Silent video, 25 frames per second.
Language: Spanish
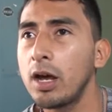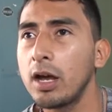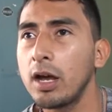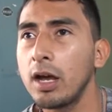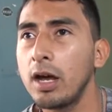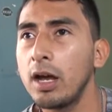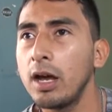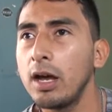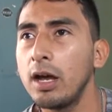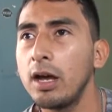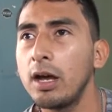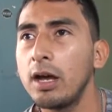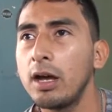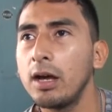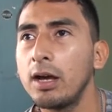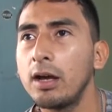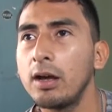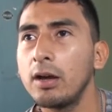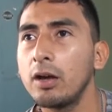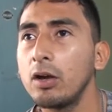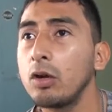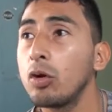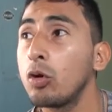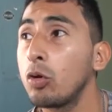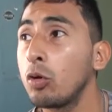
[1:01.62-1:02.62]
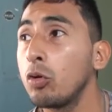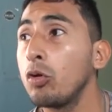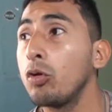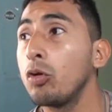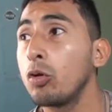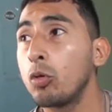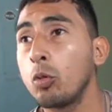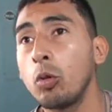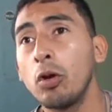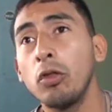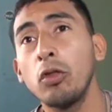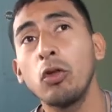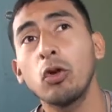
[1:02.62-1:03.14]
y acá,
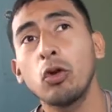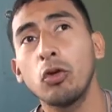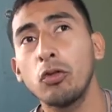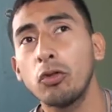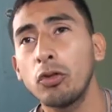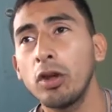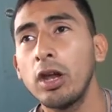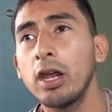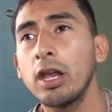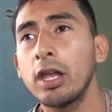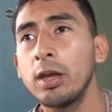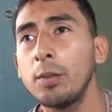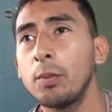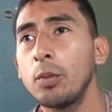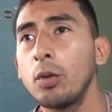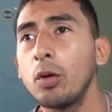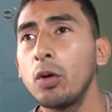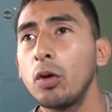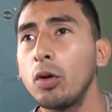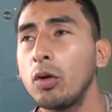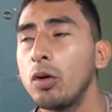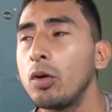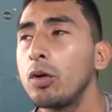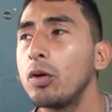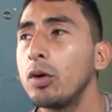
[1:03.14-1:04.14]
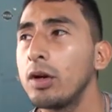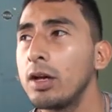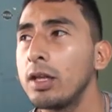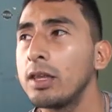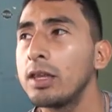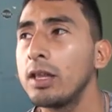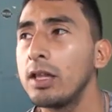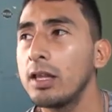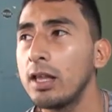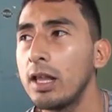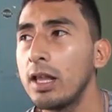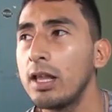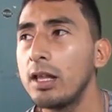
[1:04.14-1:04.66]
cuando jugando contra el equipo,
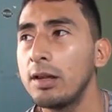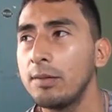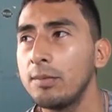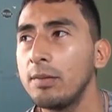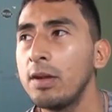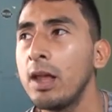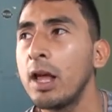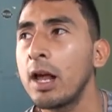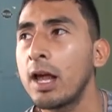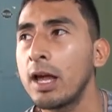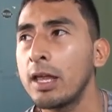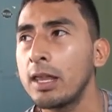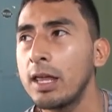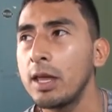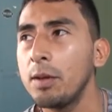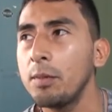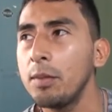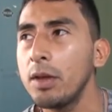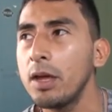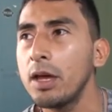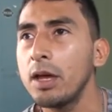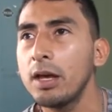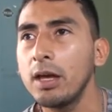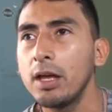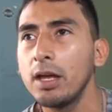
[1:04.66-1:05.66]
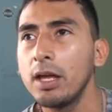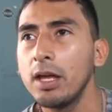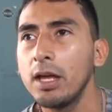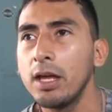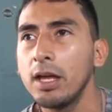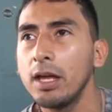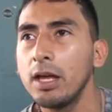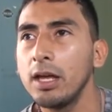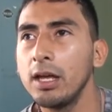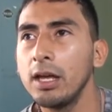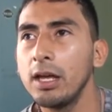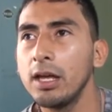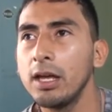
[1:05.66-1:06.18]
eh, la academia,
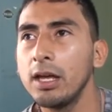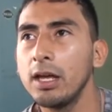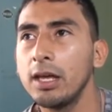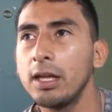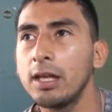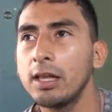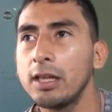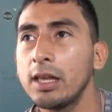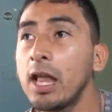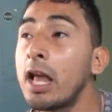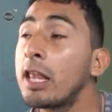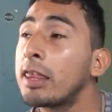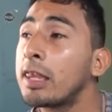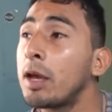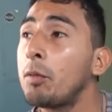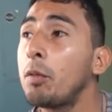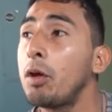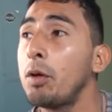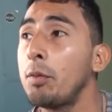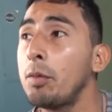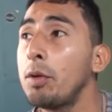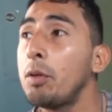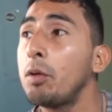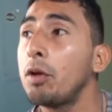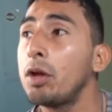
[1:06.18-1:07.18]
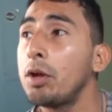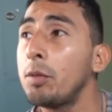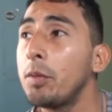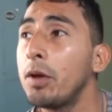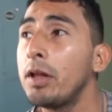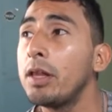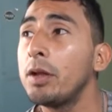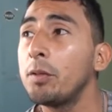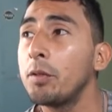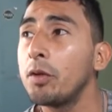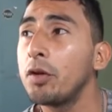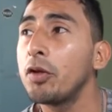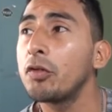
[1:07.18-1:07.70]
eh, estamos al mismo
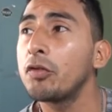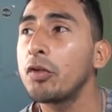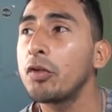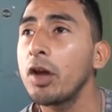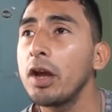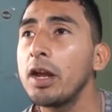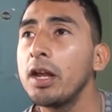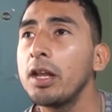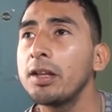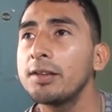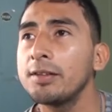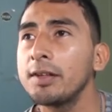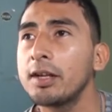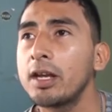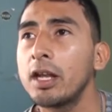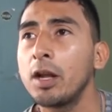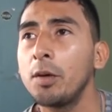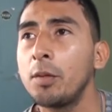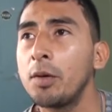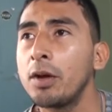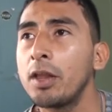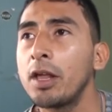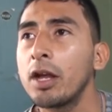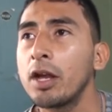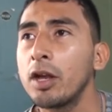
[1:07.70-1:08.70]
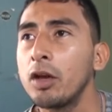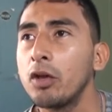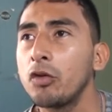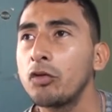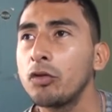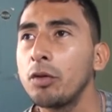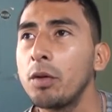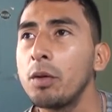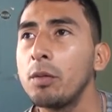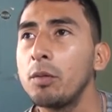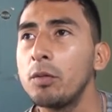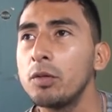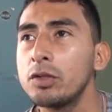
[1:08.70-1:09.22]
nivel de Buenos Aires, así que la verdad que nos
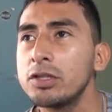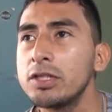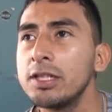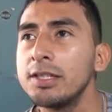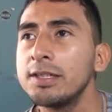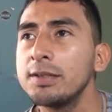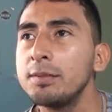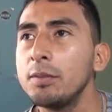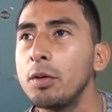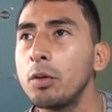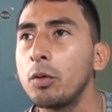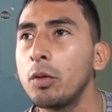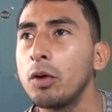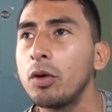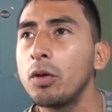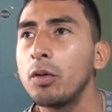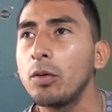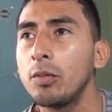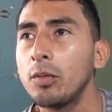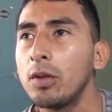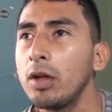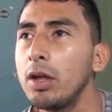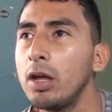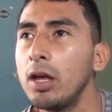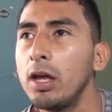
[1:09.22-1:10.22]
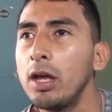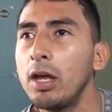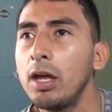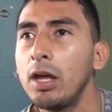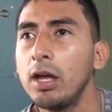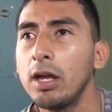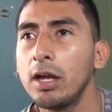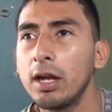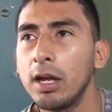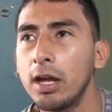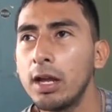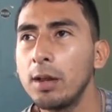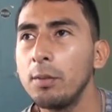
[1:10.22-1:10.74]
sirve muchísimo. Y bueno,
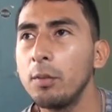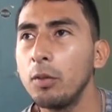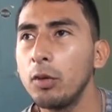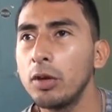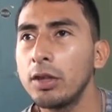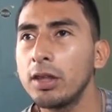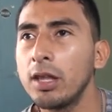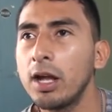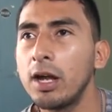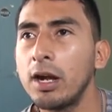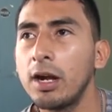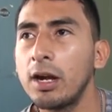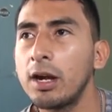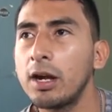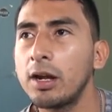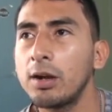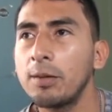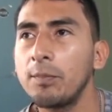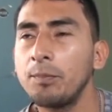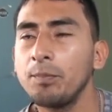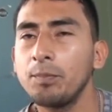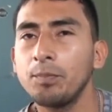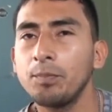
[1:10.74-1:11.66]
queremos estar,